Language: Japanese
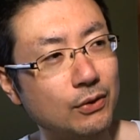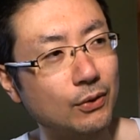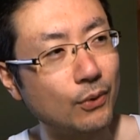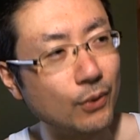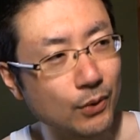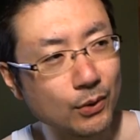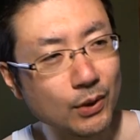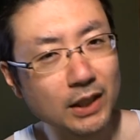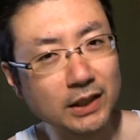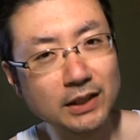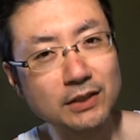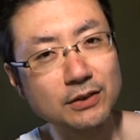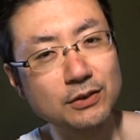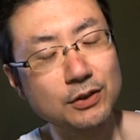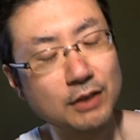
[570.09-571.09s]
黄金が
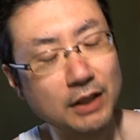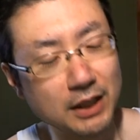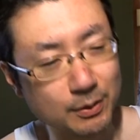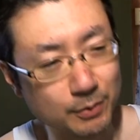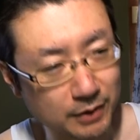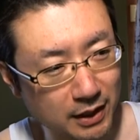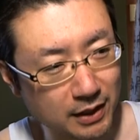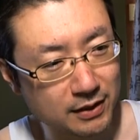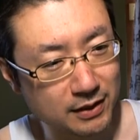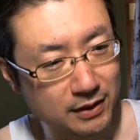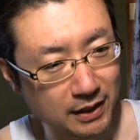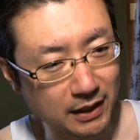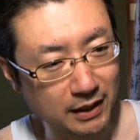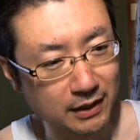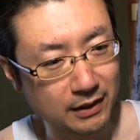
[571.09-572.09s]
出てくるわけでもない
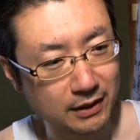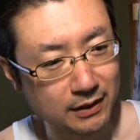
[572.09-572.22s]
し、